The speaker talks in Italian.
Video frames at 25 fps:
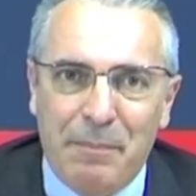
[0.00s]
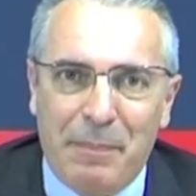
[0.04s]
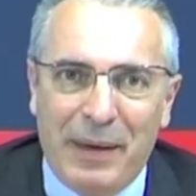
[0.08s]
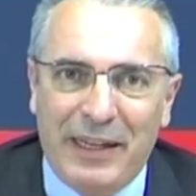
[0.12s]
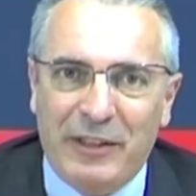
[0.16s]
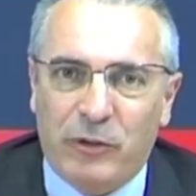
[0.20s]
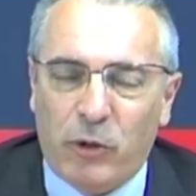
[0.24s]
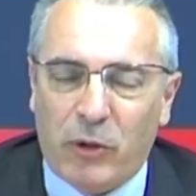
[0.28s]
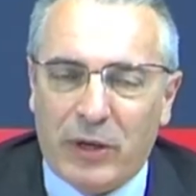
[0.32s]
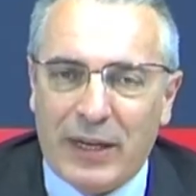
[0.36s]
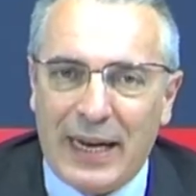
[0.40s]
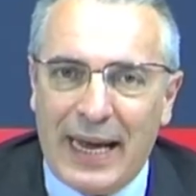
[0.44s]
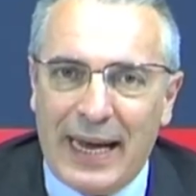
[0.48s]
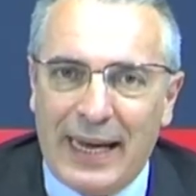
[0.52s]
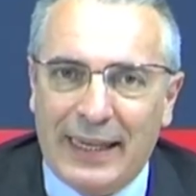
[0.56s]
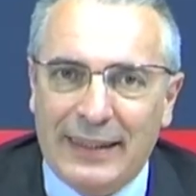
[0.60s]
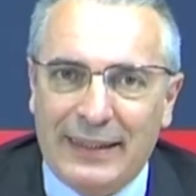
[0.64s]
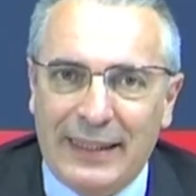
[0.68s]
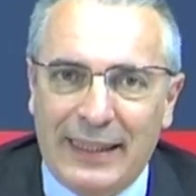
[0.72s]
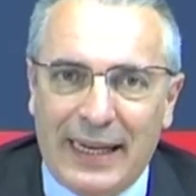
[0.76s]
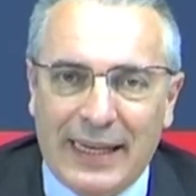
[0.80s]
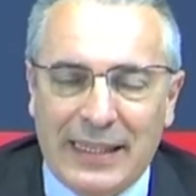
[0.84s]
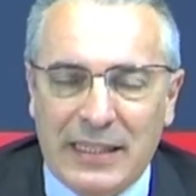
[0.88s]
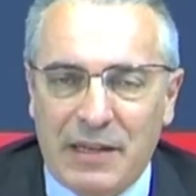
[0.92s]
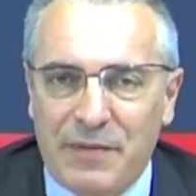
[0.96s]

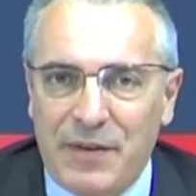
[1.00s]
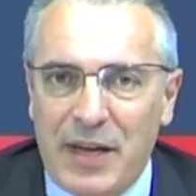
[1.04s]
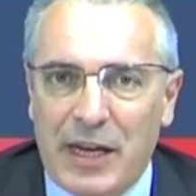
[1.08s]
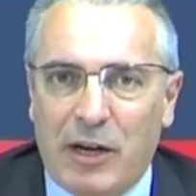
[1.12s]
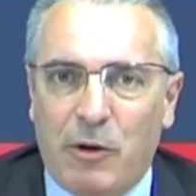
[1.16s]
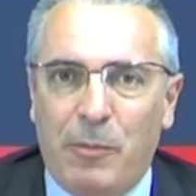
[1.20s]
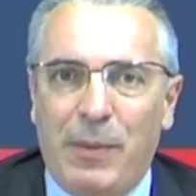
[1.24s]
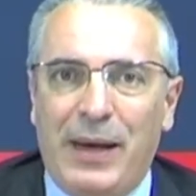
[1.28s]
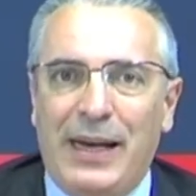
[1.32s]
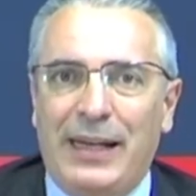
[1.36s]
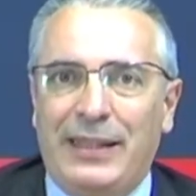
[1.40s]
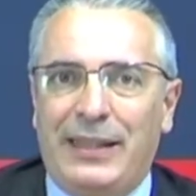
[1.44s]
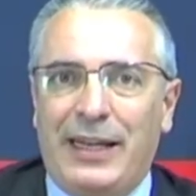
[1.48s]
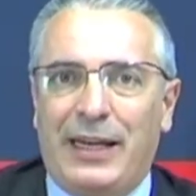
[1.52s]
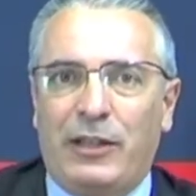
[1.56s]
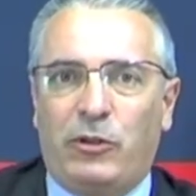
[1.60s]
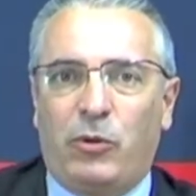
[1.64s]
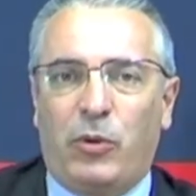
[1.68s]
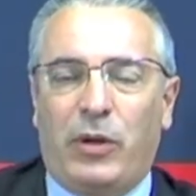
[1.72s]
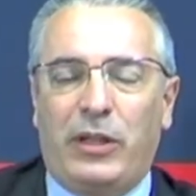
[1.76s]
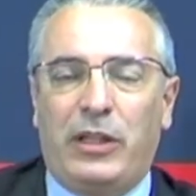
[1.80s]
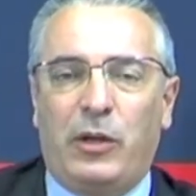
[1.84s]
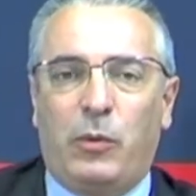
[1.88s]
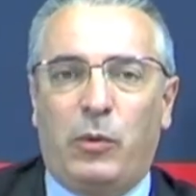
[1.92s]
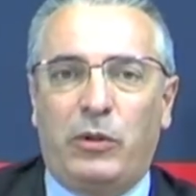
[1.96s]
bentornati da Xavier Cobelli,
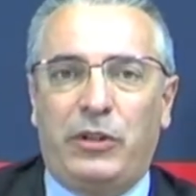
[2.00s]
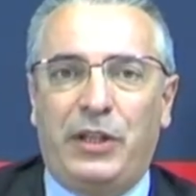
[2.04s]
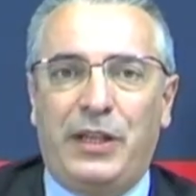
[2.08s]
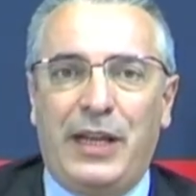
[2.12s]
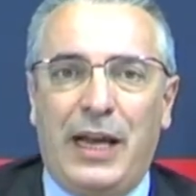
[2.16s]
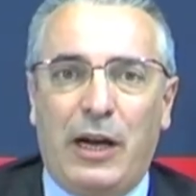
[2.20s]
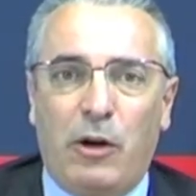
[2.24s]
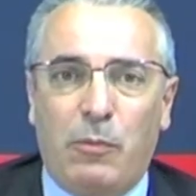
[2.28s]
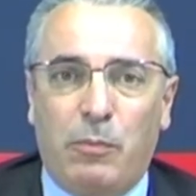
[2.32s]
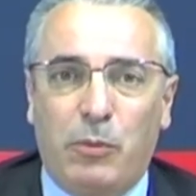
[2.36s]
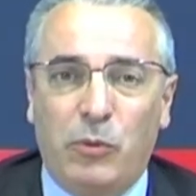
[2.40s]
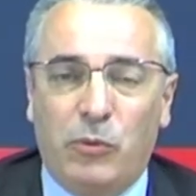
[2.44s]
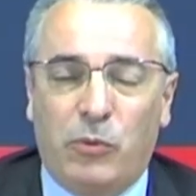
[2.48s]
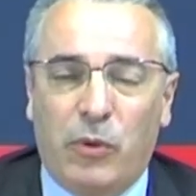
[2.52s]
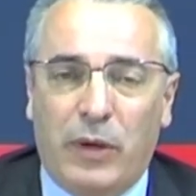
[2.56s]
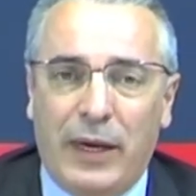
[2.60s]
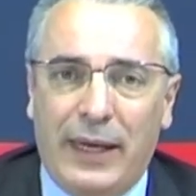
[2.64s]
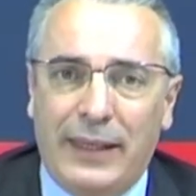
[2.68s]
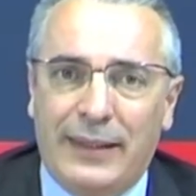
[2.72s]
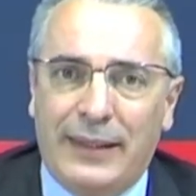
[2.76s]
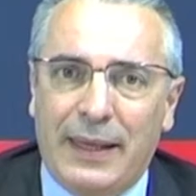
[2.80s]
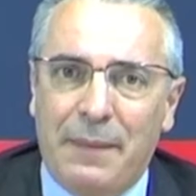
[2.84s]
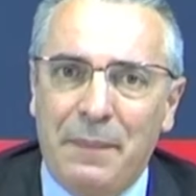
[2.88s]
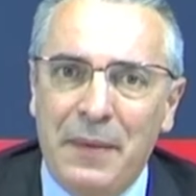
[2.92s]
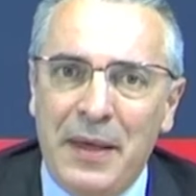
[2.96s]
direttore di
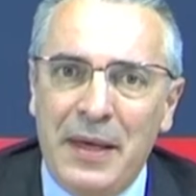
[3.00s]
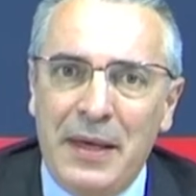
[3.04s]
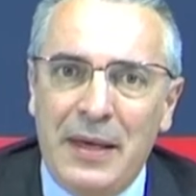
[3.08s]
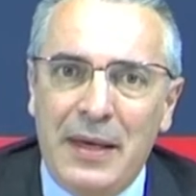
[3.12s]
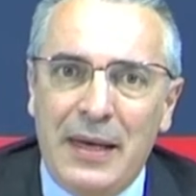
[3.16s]
quotidiano.net.